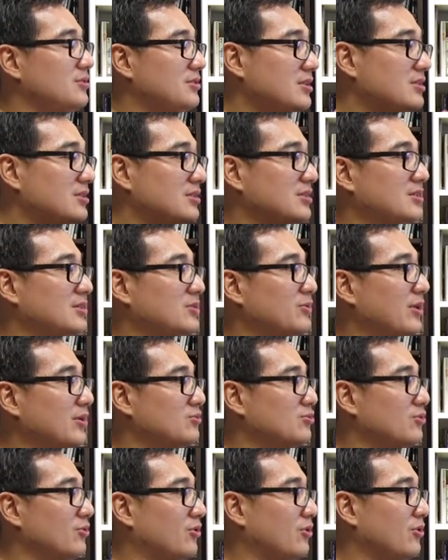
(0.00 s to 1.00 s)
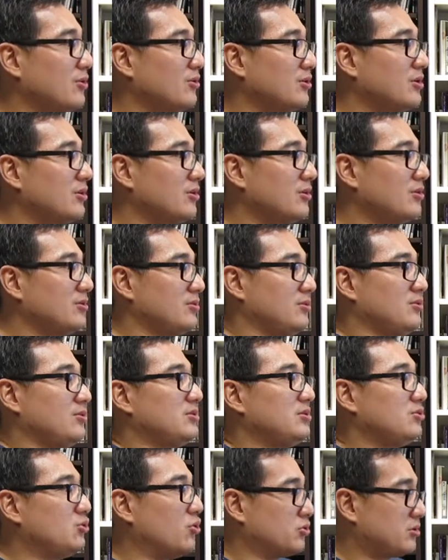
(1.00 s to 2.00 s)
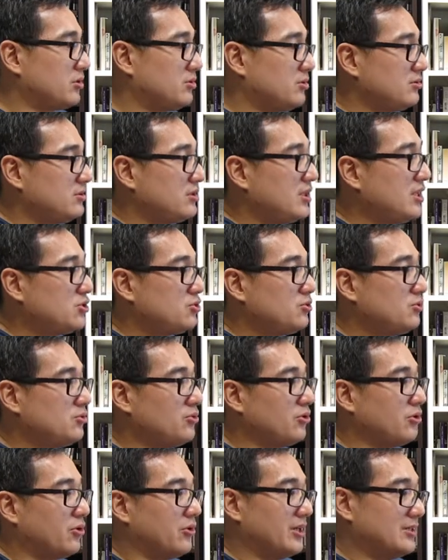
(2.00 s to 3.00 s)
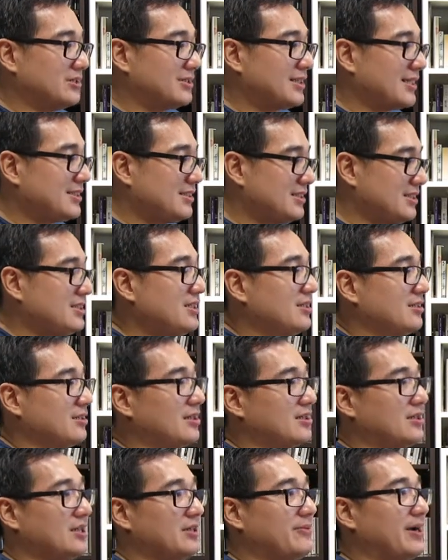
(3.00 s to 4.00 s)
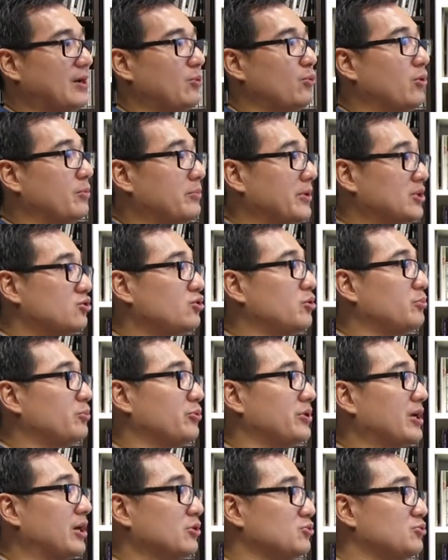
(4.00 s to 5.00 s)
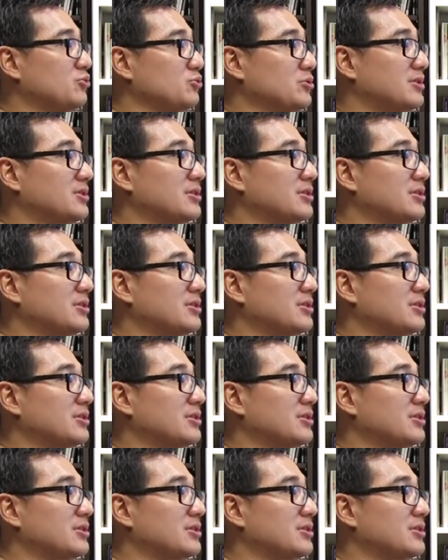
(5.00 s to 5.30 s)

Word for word: 一直希望说，有地区有人在经营的地方，我们就不要去，